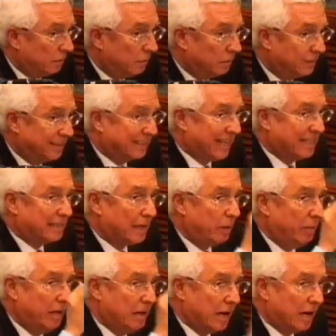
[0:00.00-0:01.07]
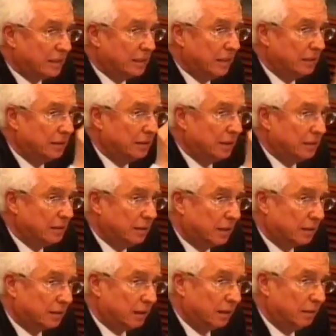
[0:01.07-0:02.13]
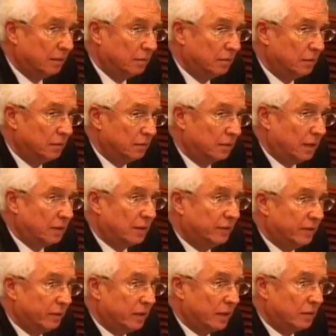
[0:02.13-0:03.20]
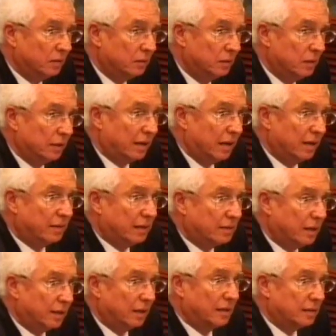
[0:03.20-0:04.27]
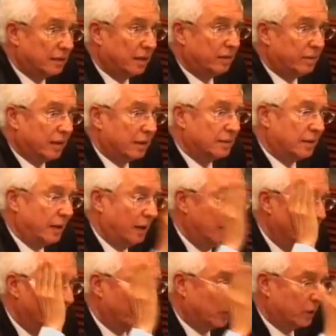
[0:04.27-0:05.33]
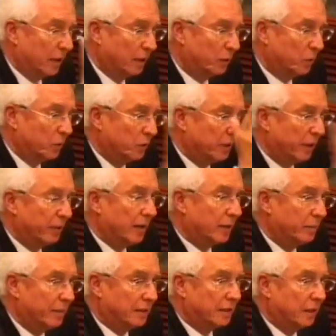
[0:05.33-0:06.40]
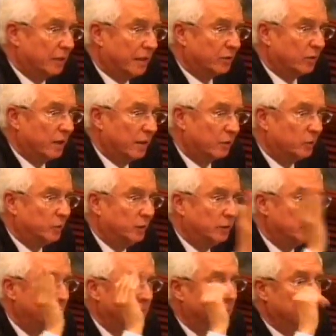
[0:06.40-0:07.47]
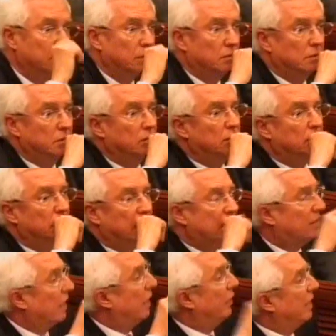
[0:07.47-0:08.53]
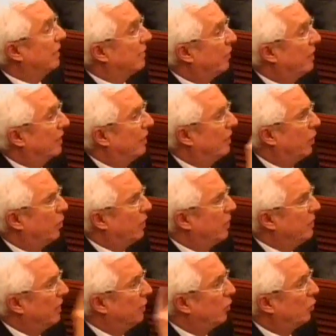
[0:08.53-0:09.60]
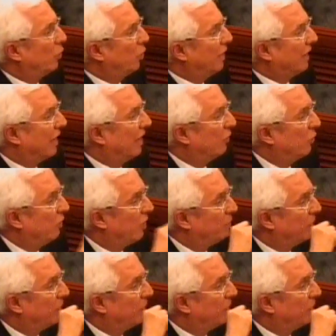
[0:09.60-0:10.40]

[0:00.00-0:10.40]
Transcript: se sabía a ciencia cierta desde febrero que esa estrategia estaba fracasada porque el crudo se había reemplazado en la zona de Kuchin. Y se debía saber desde noviembre y desde octubre que eso iba a